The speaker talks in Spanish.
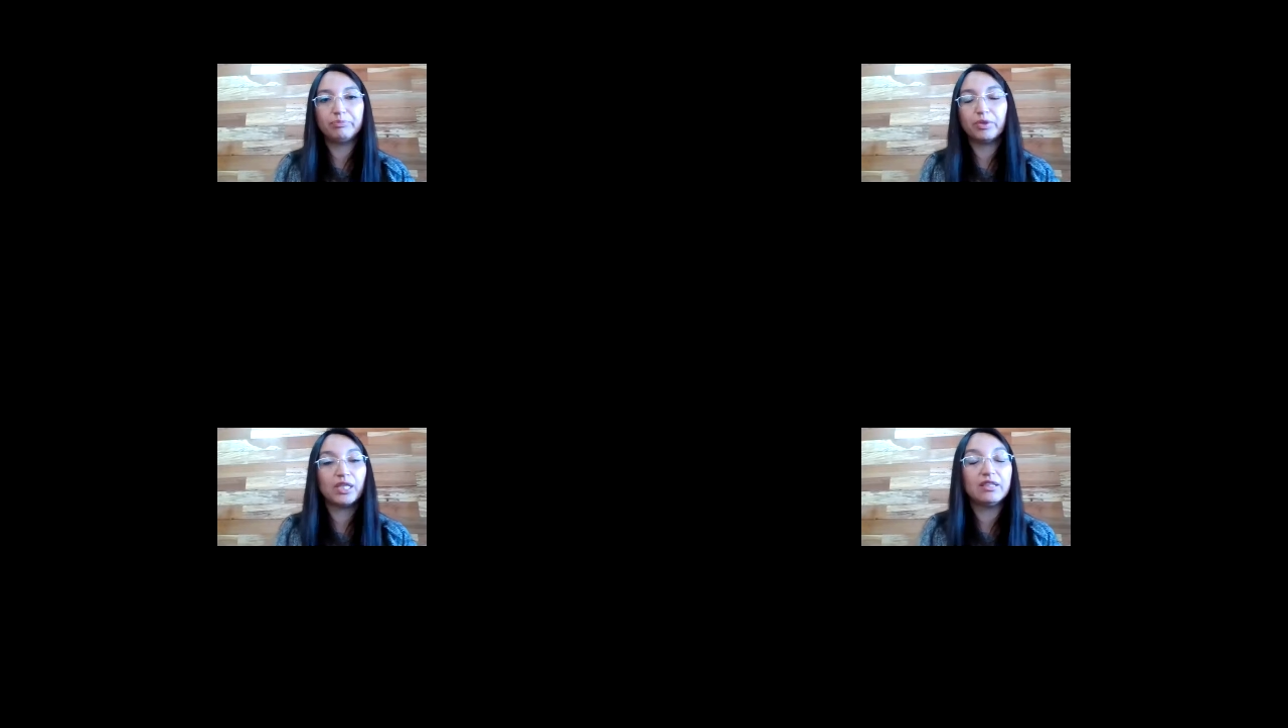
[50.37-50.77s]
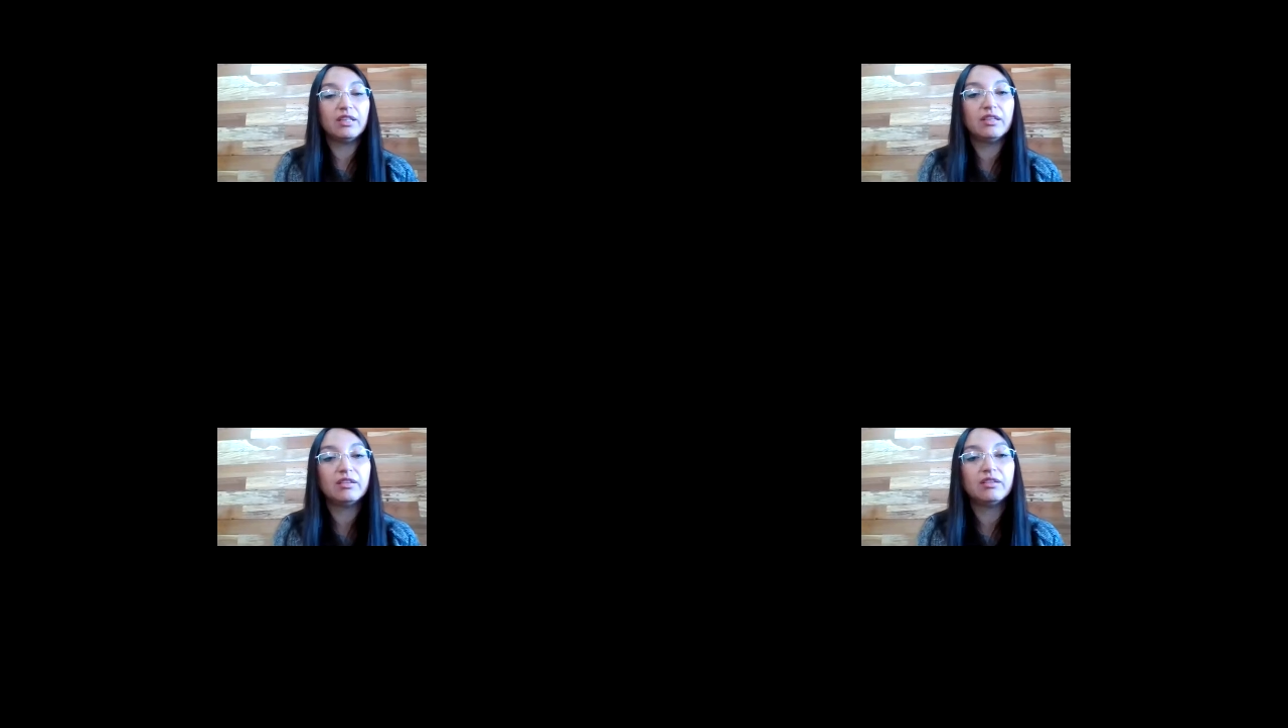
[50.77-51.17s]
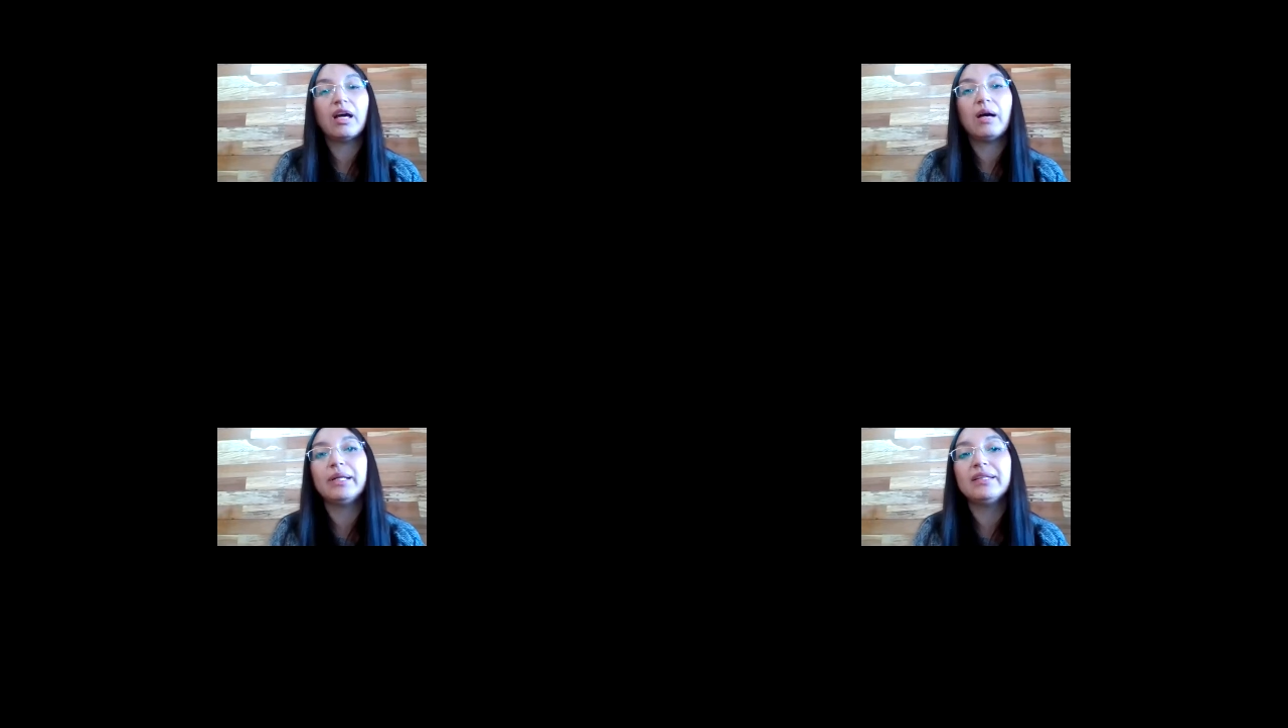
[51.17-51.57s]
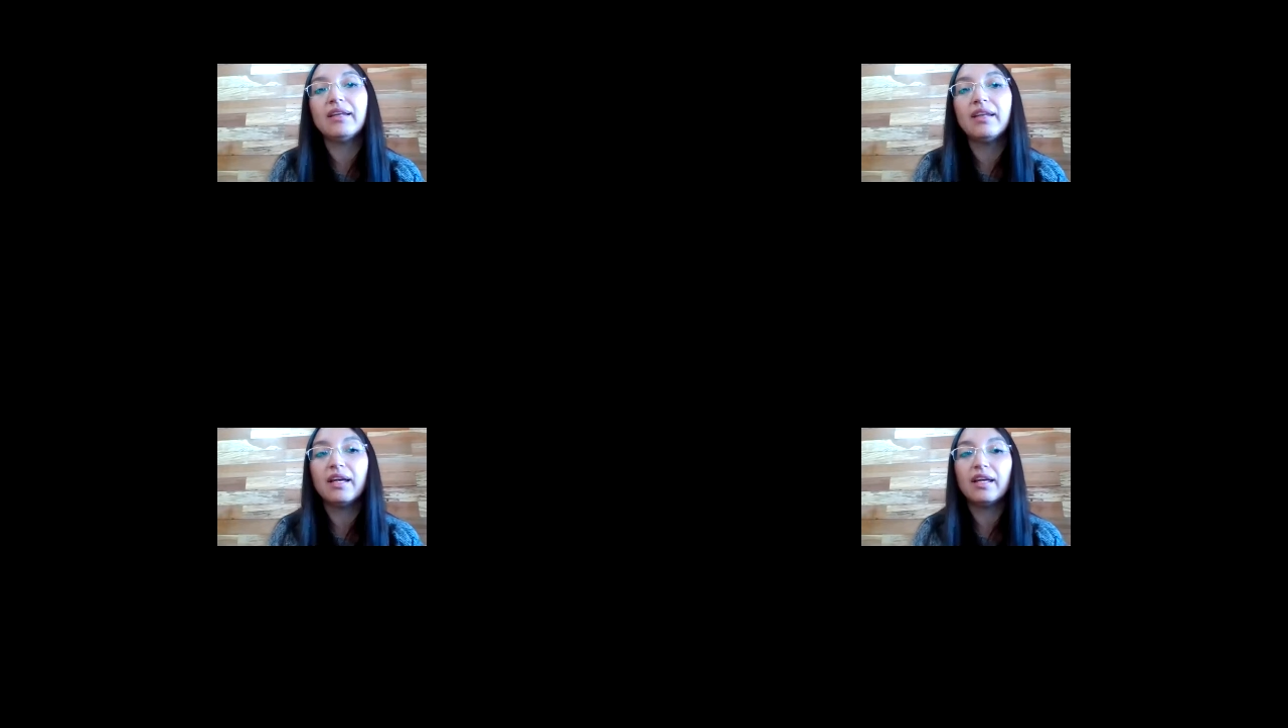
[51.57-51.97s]
Porque eh,
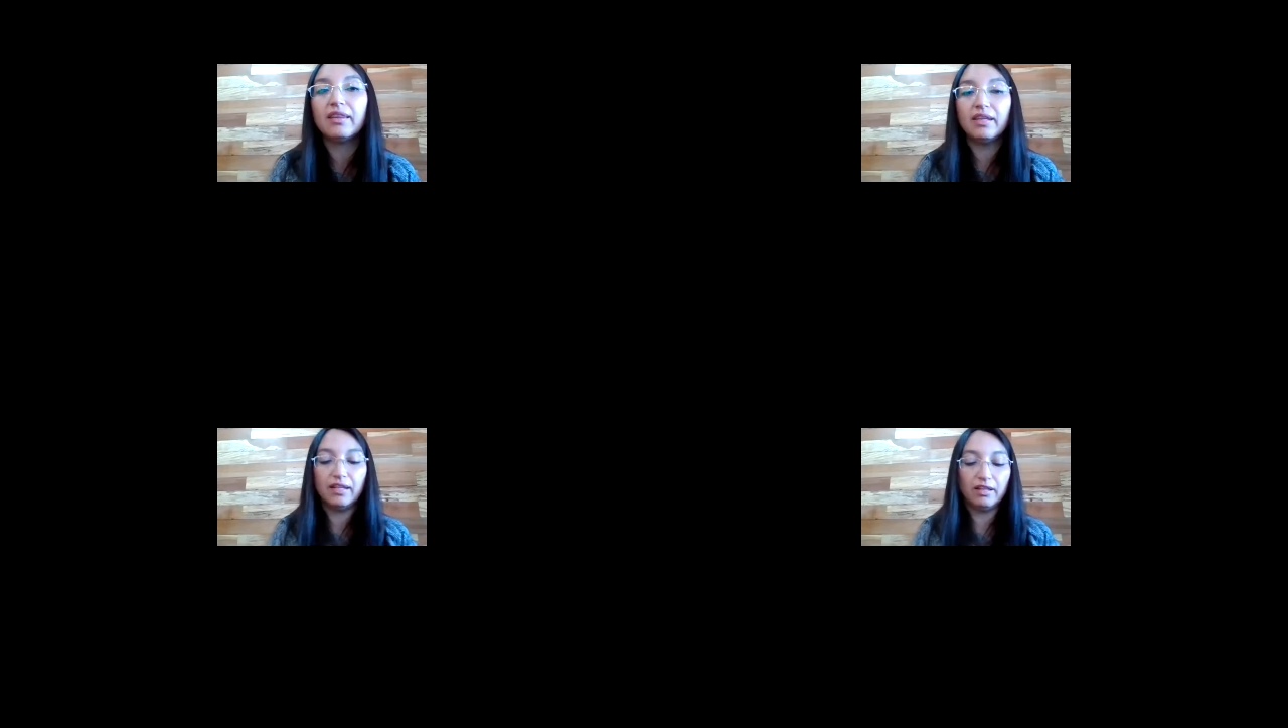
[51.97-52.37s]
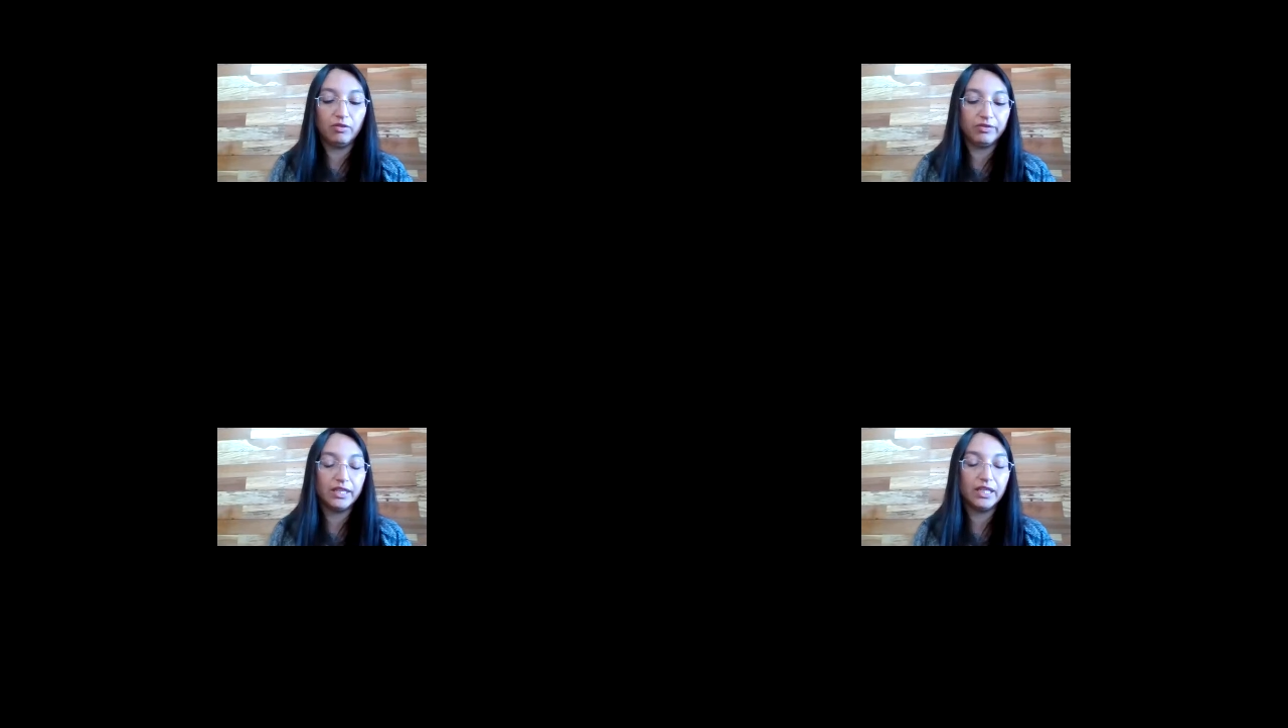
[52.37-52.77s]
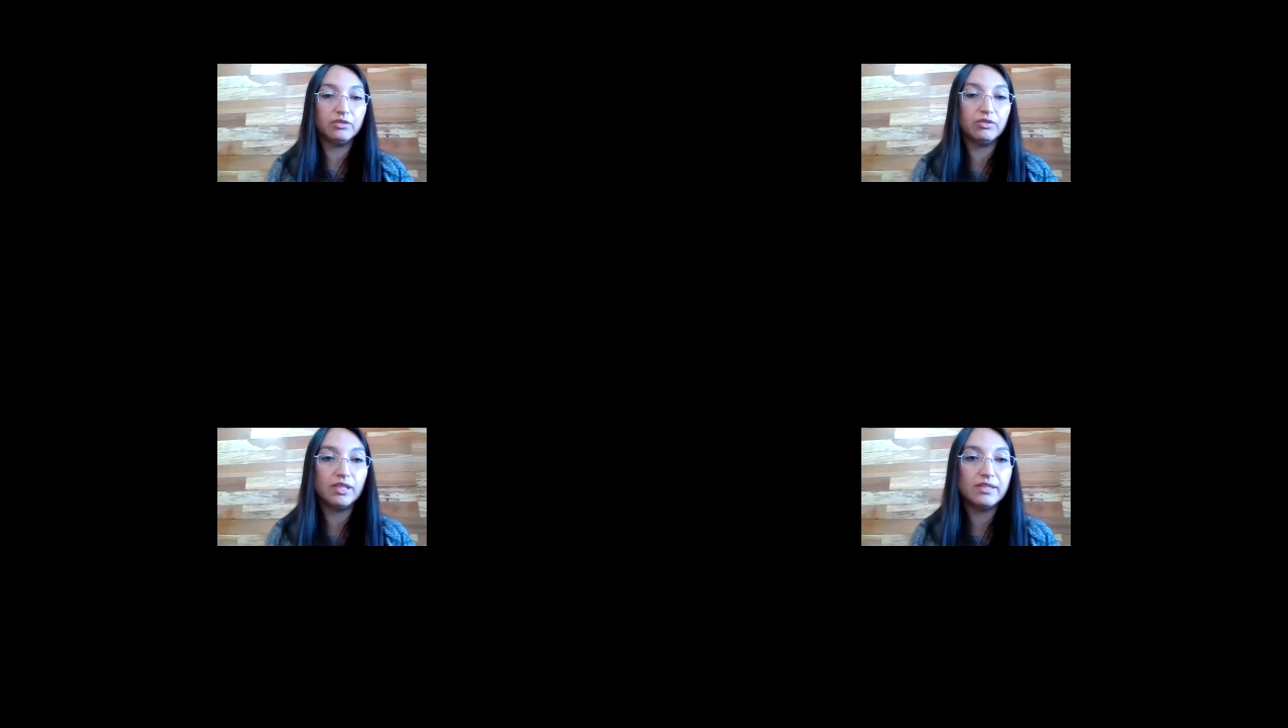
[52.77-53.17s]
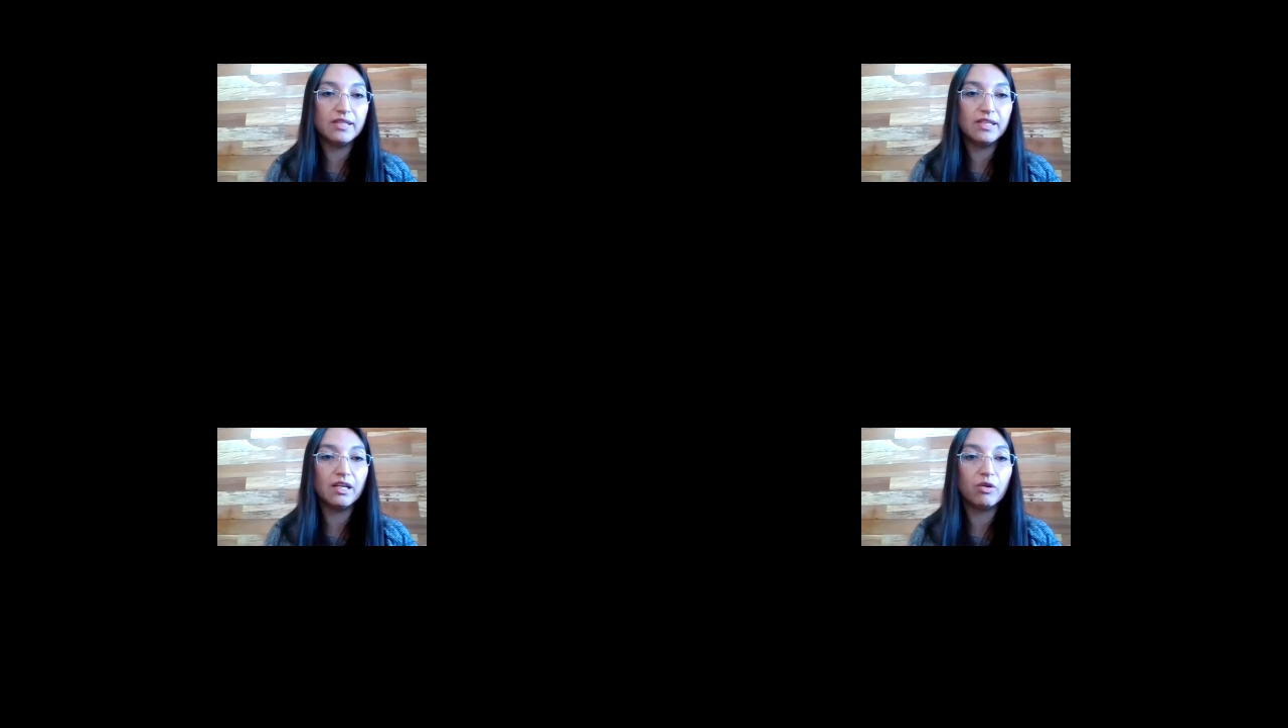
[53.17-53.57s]
aparte del objeto en
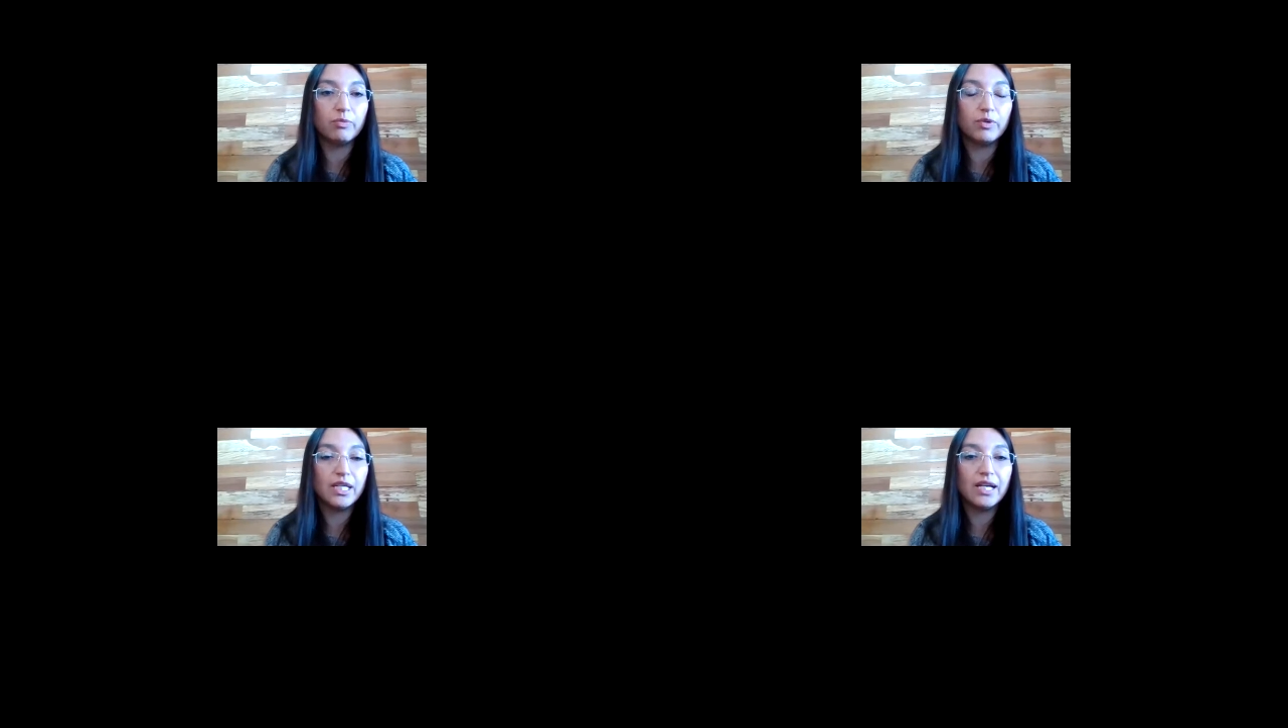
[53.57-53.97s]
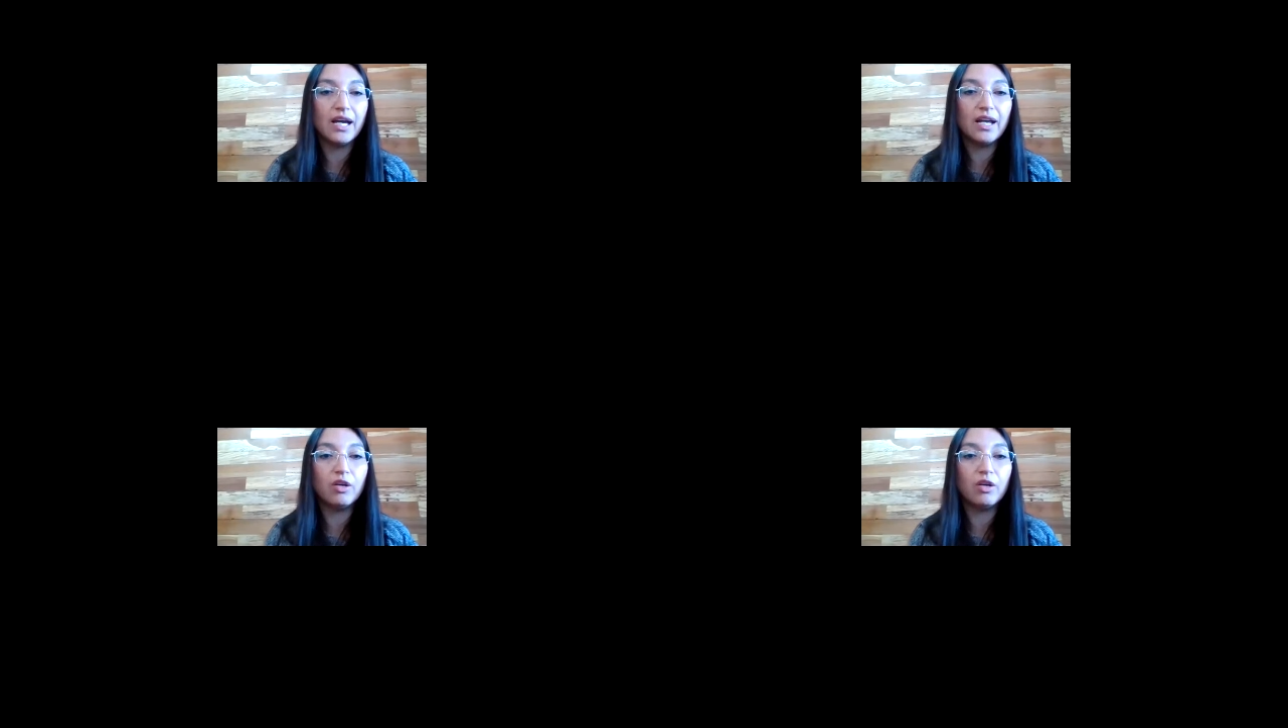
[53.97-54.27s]
sí que comunica,